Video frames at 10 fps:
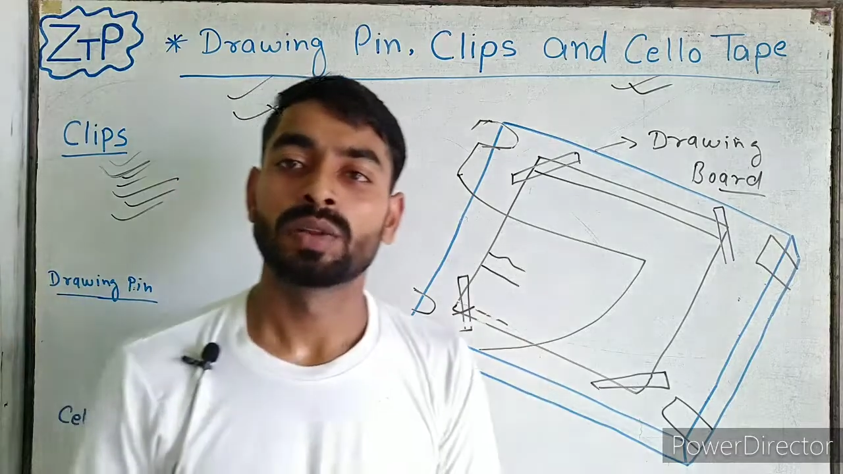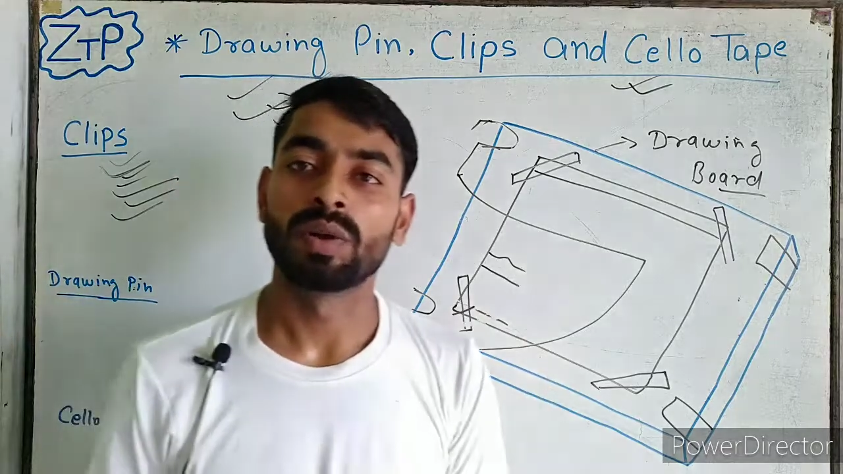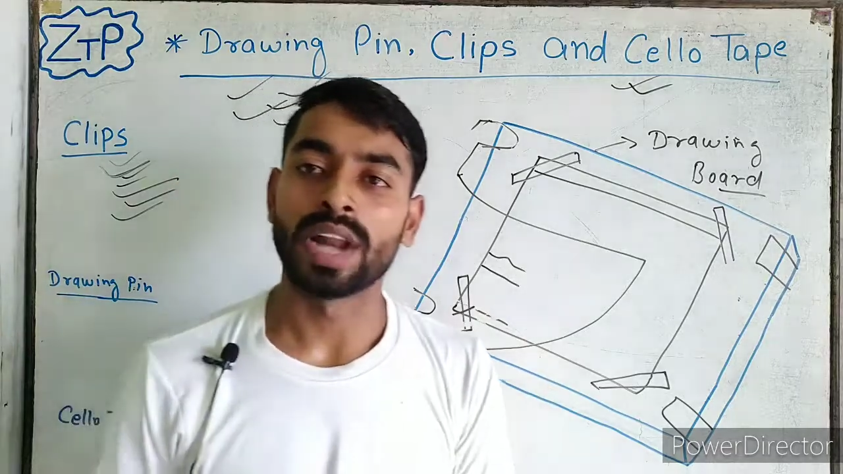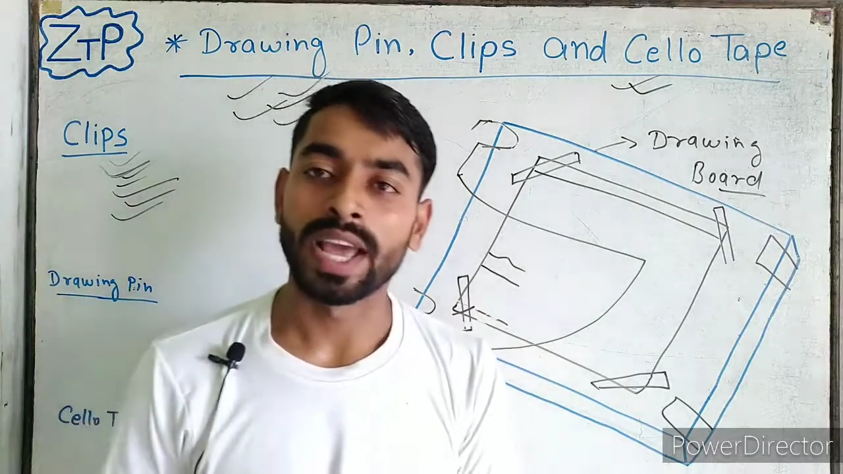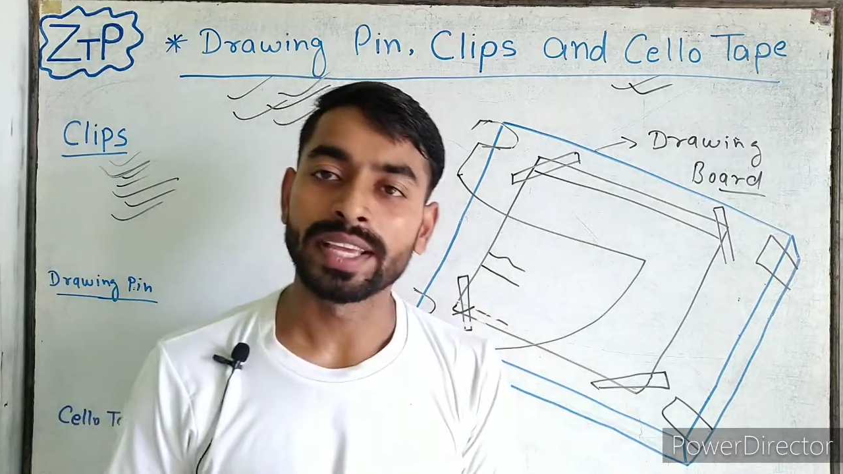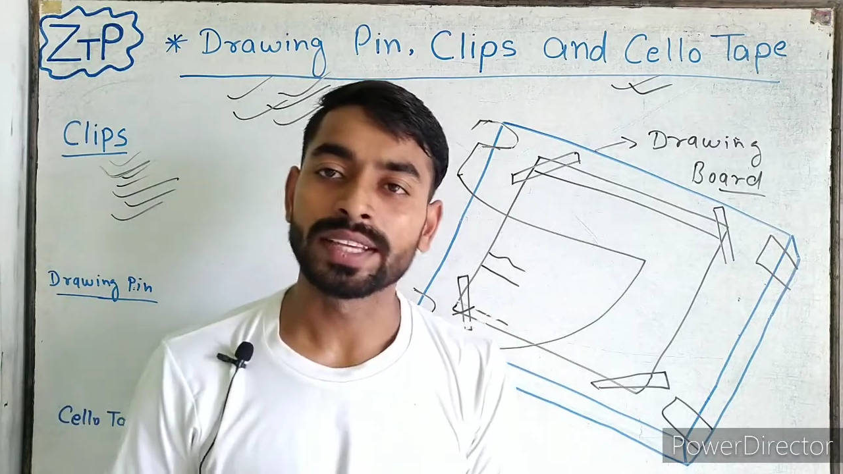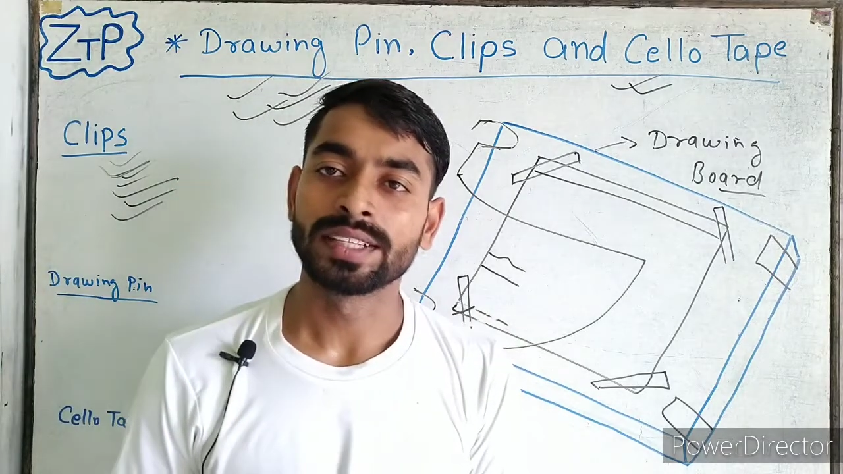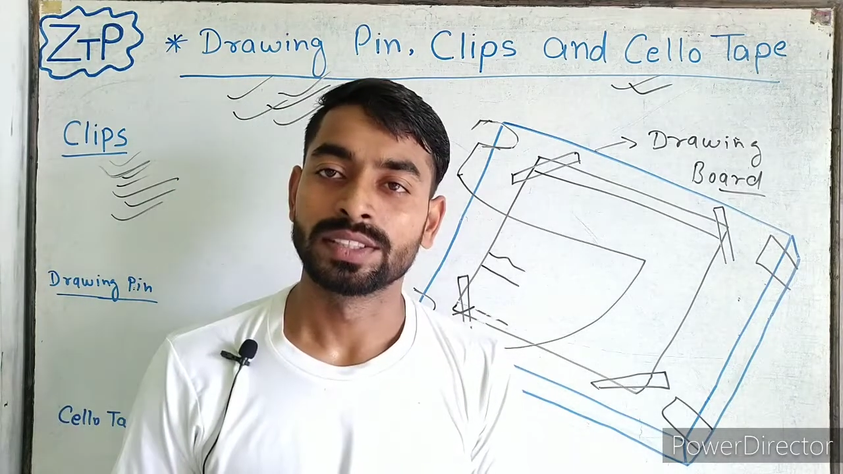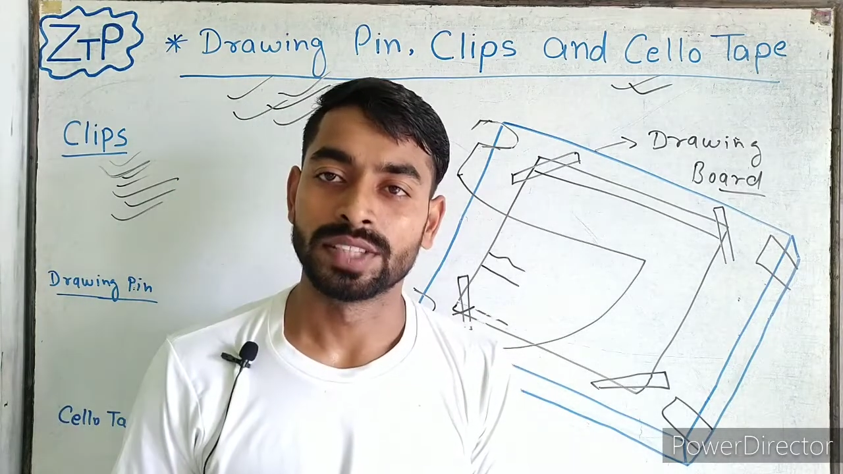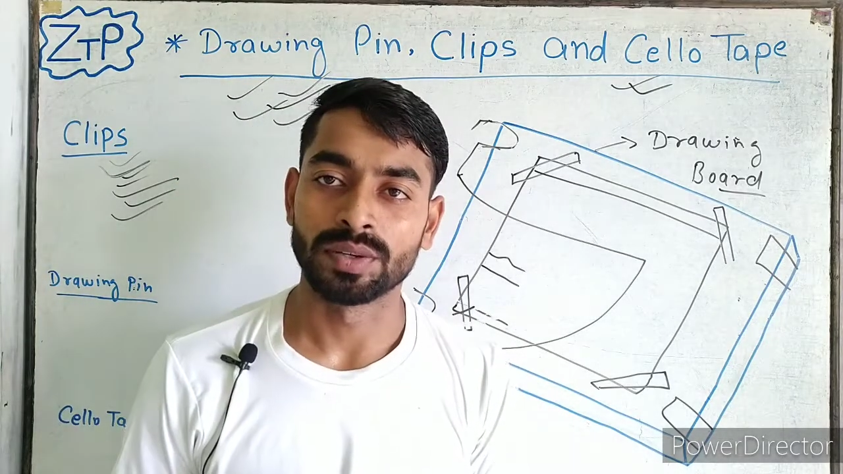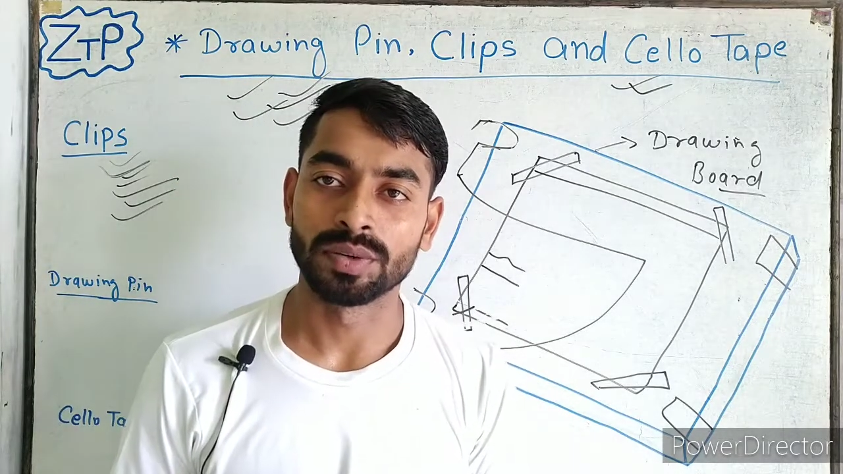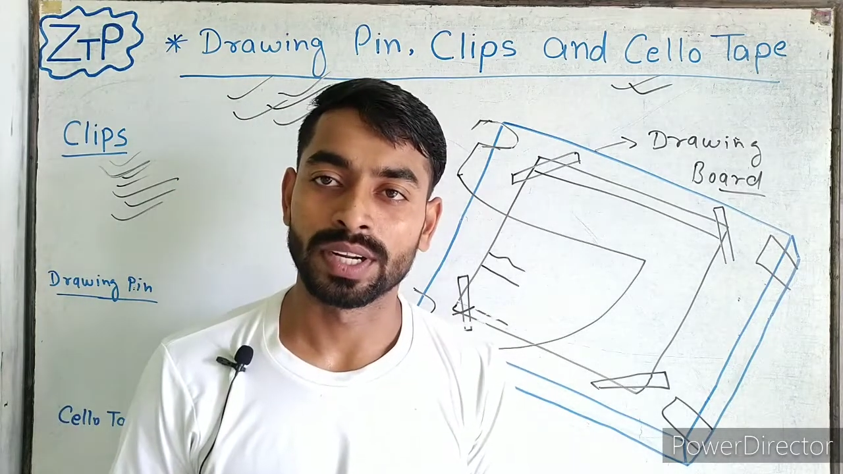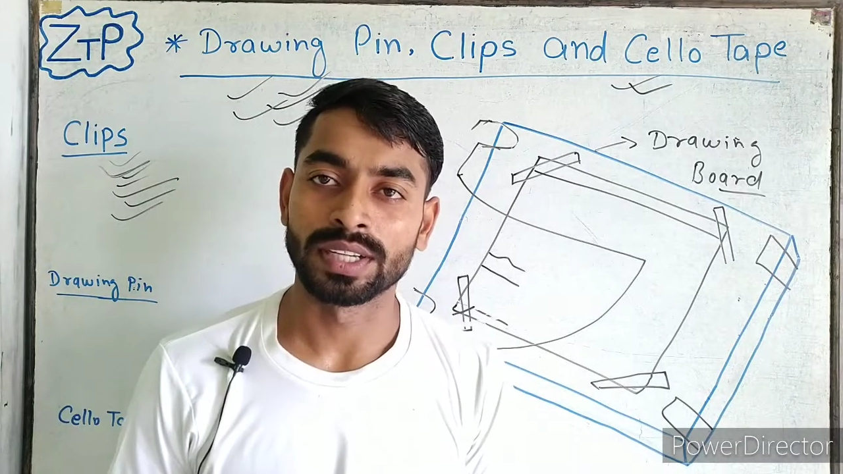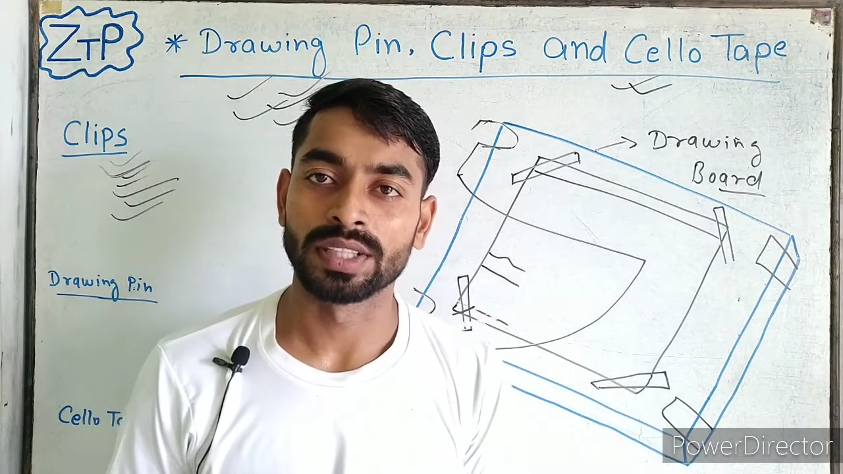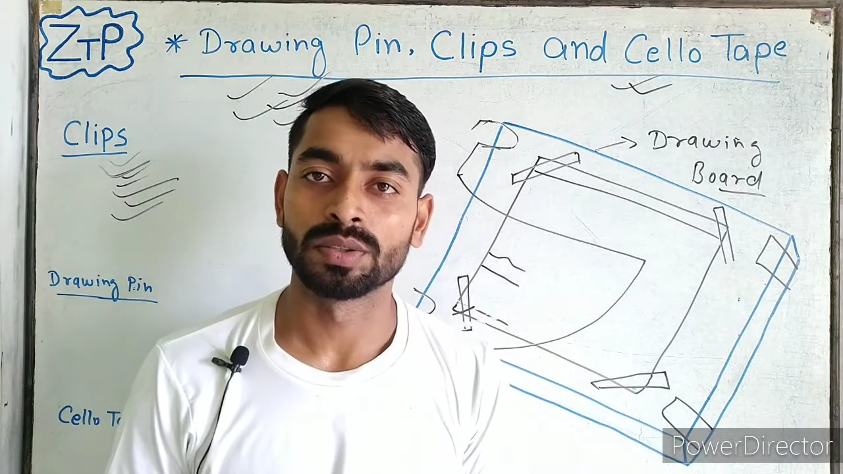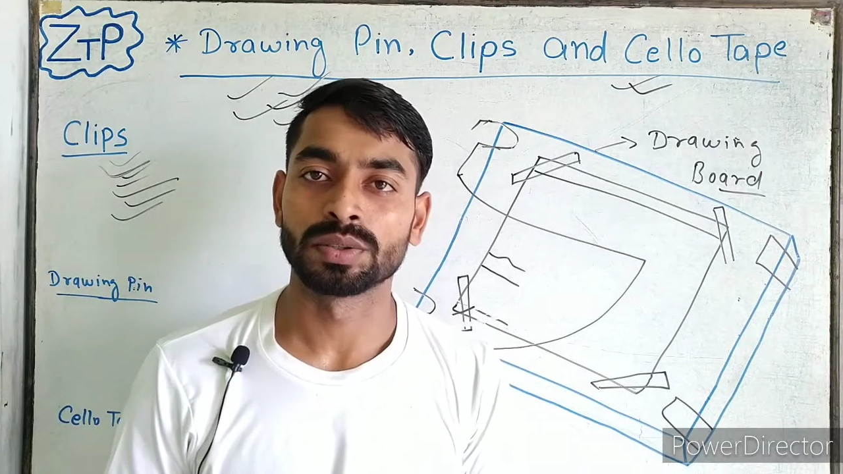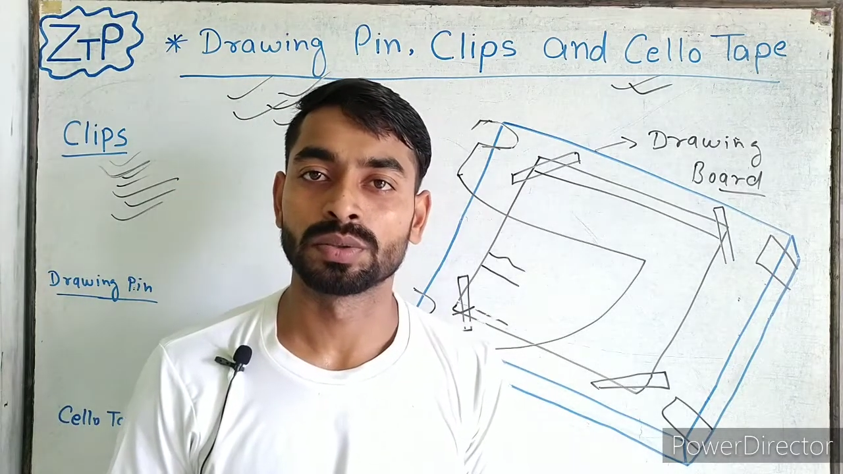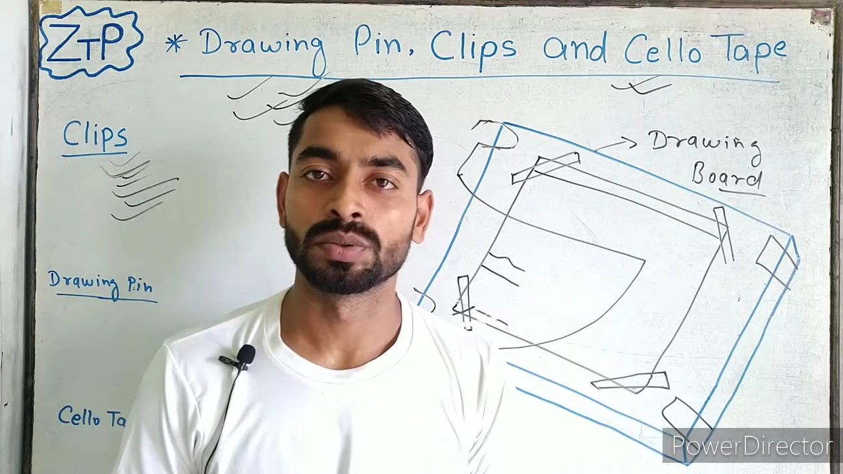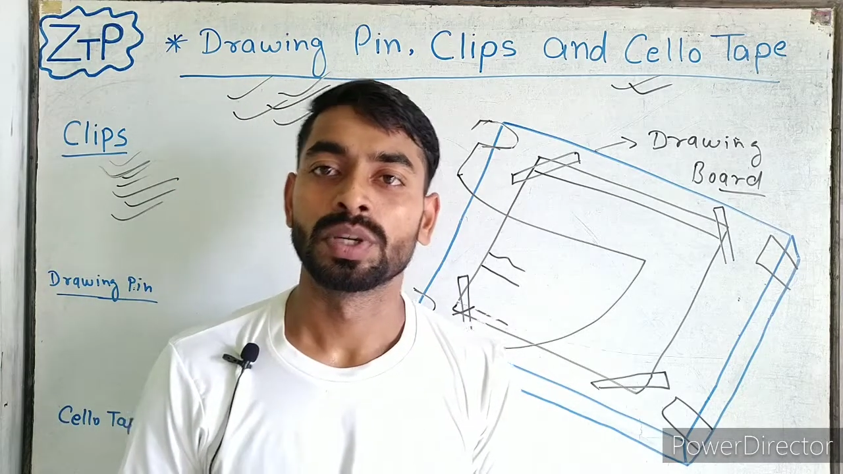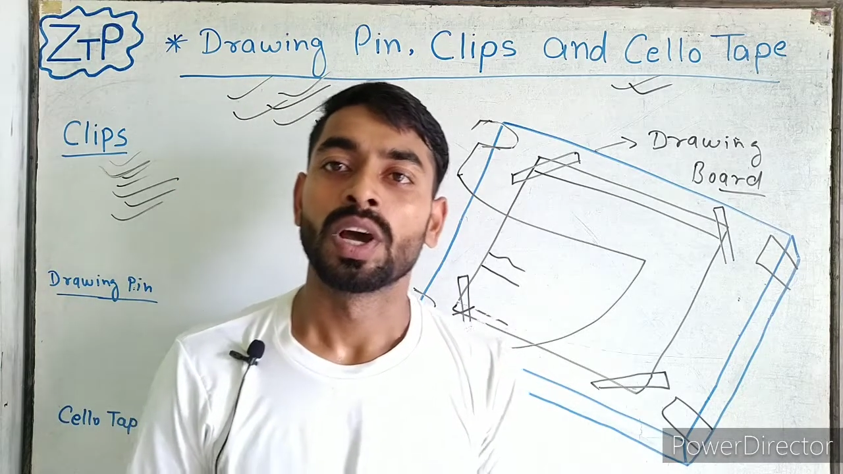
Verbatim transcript: तो लाइक ज़रूर कर दें दोस्तों